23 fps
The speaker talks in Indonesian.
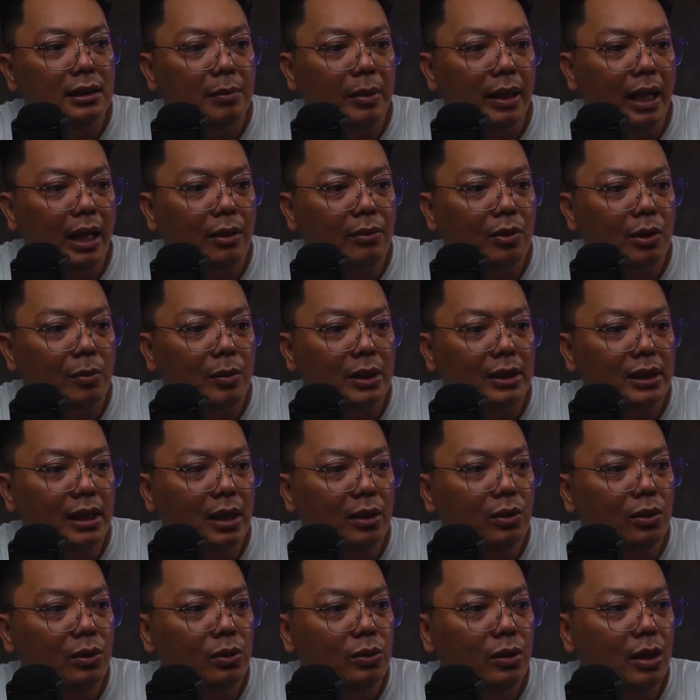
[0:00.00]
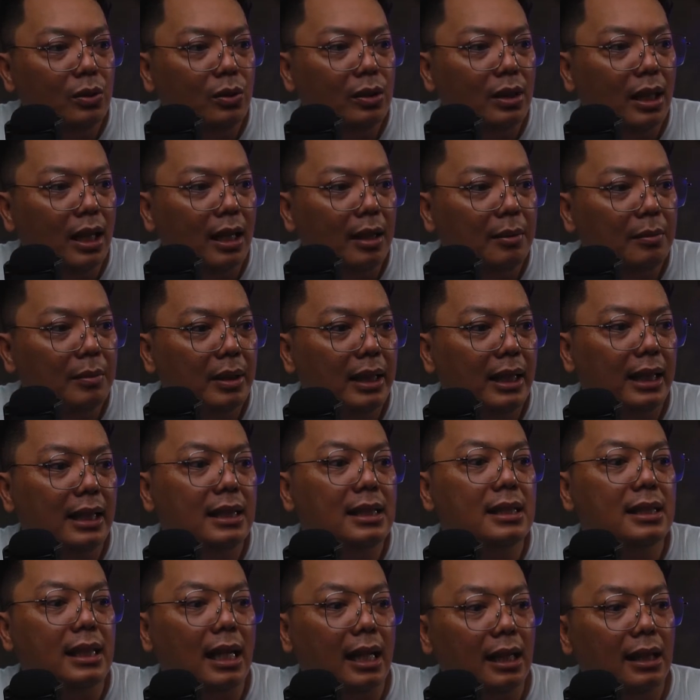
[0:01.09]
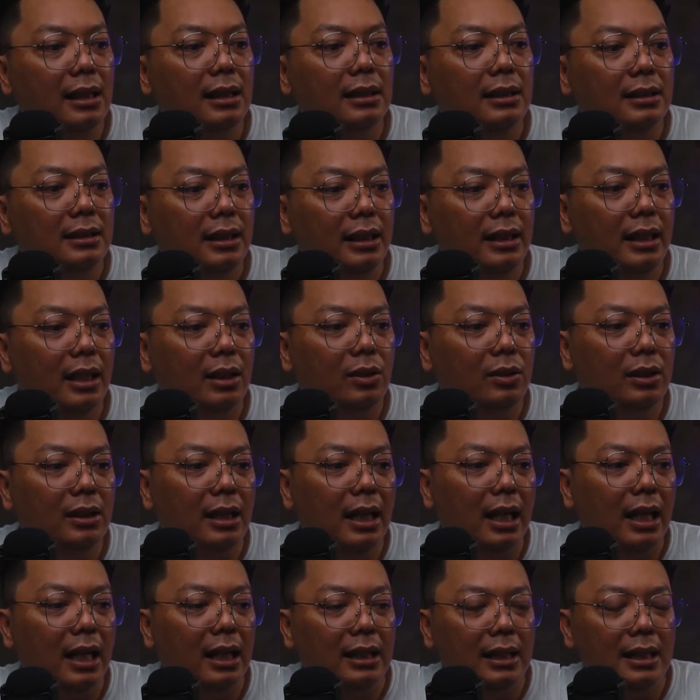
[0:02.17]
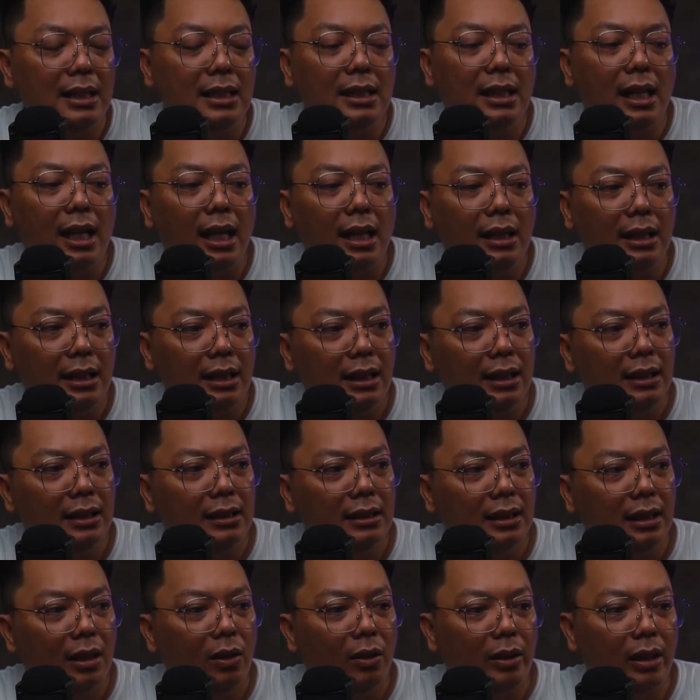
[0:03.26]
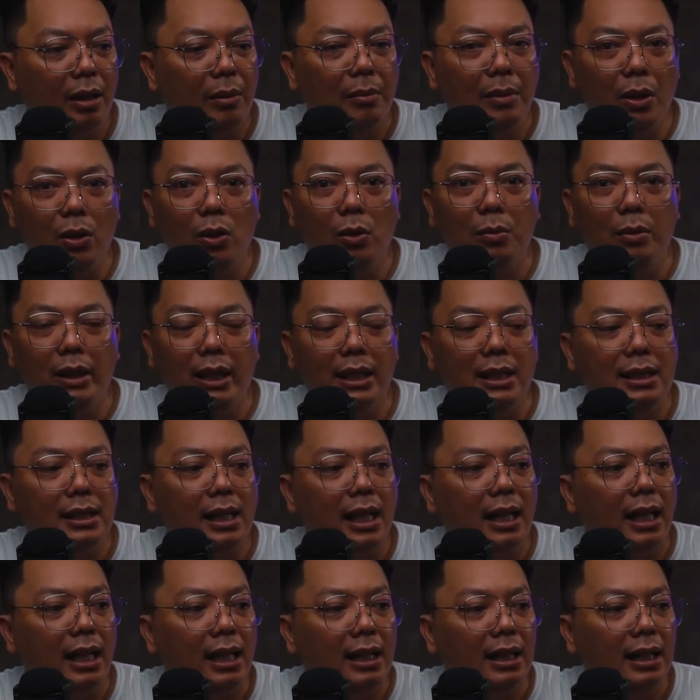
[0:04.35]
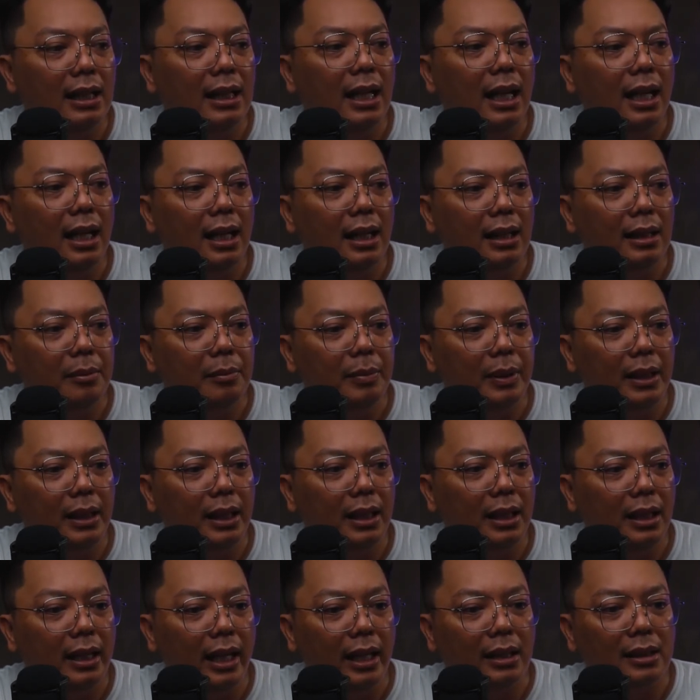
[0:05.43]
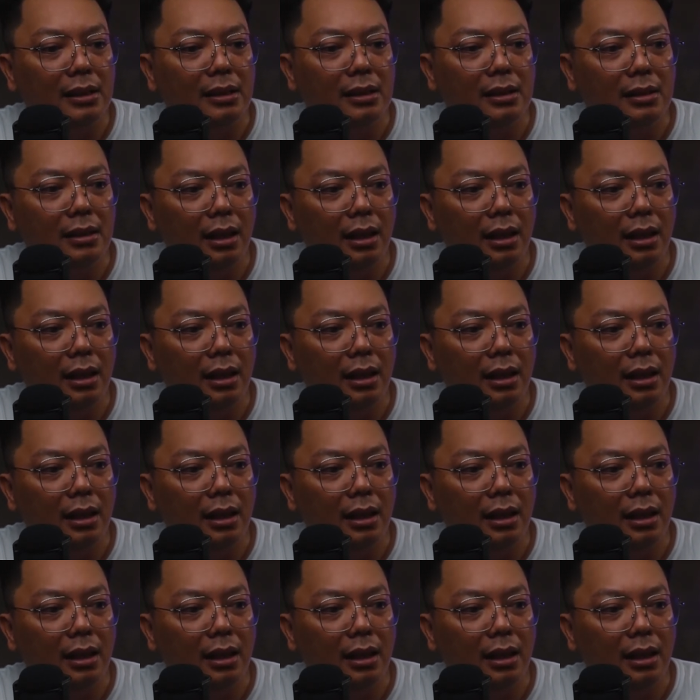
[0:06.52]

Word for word: Sebagai informasi aku juga sudah menginstal, jadi aku tidak akan install lagi. Kalau yang baru menginstal kalian tinggal pilih next,